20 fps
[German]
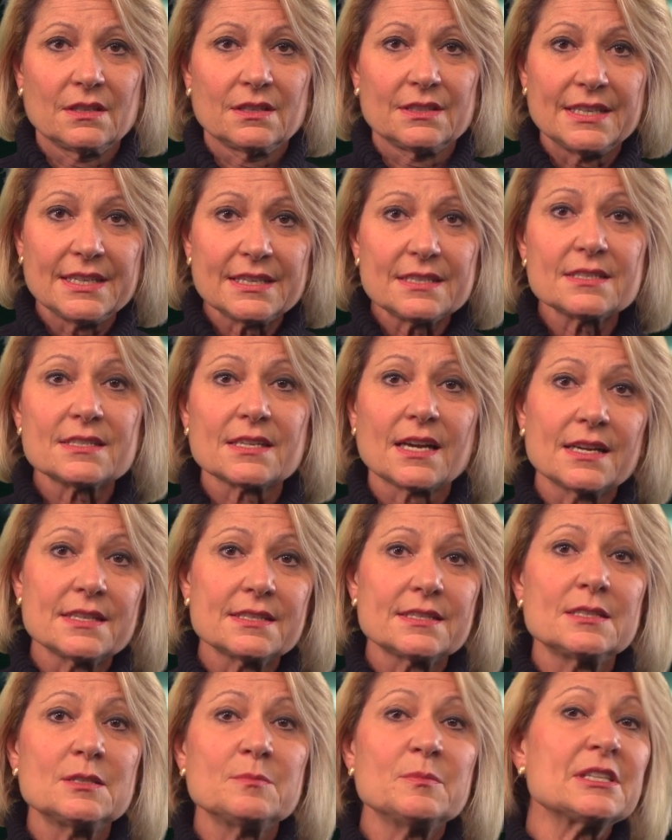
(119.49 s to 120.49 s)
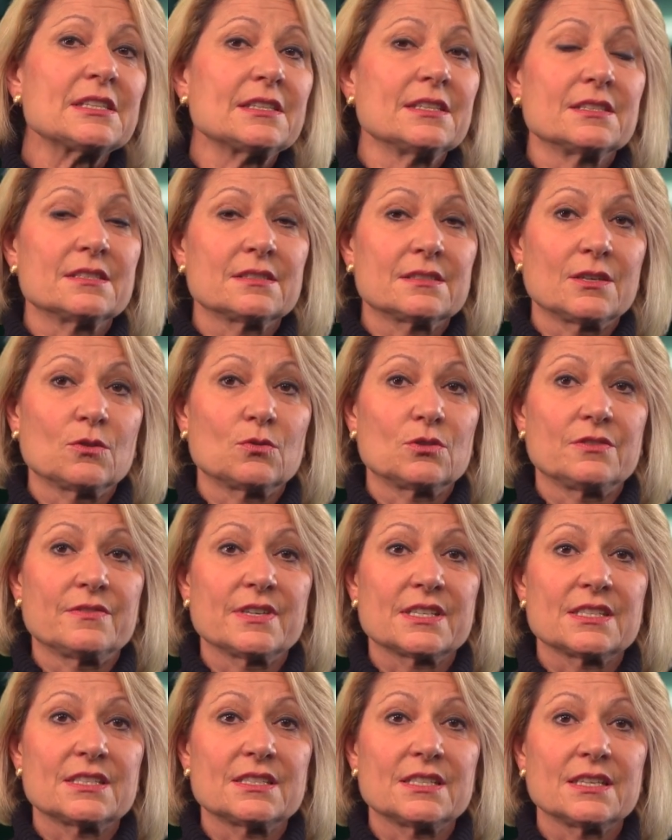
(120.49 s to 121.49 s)
Jedes einzelne Mitglied der
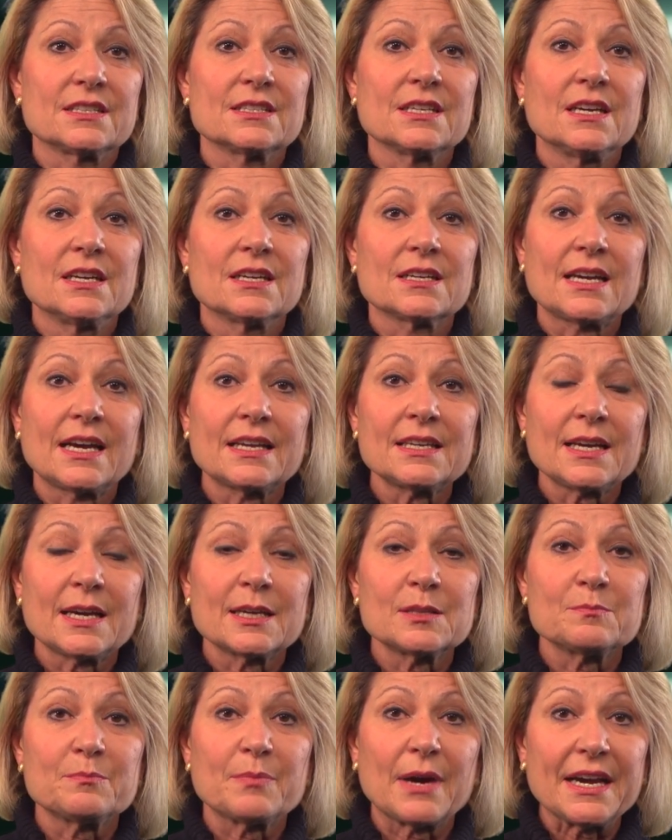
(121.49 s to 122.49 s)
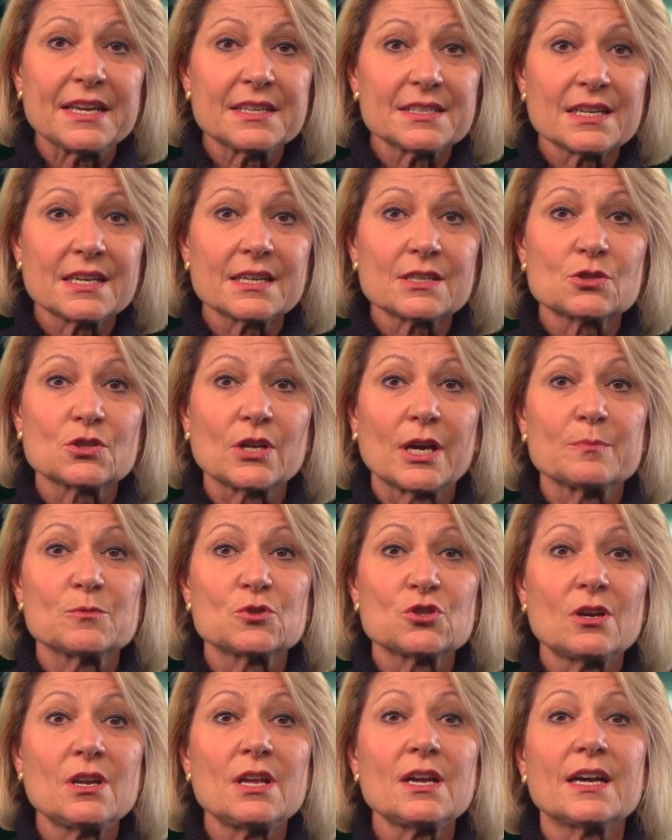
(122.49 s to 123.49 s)
Universität kann einen Beitrag zu
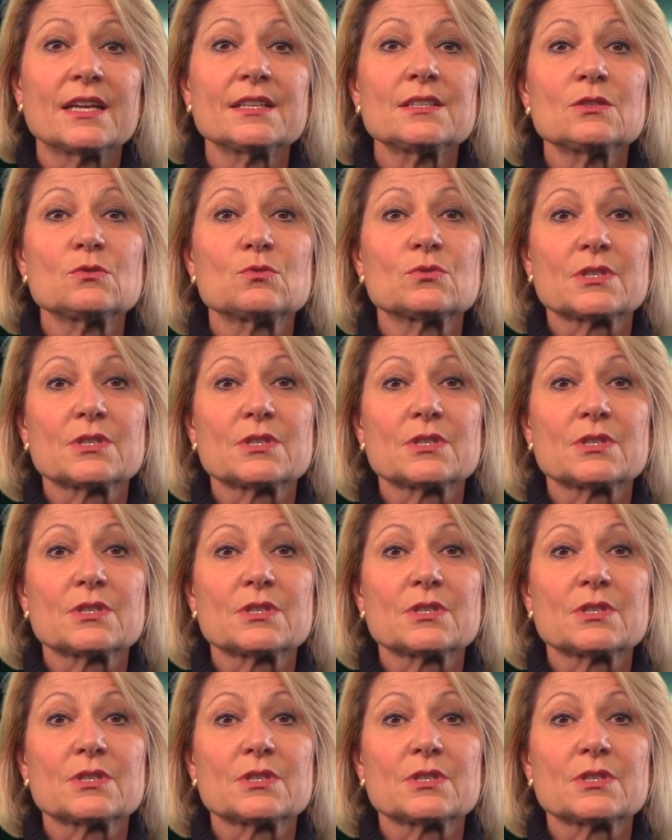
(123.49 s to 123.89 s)
einem toleranten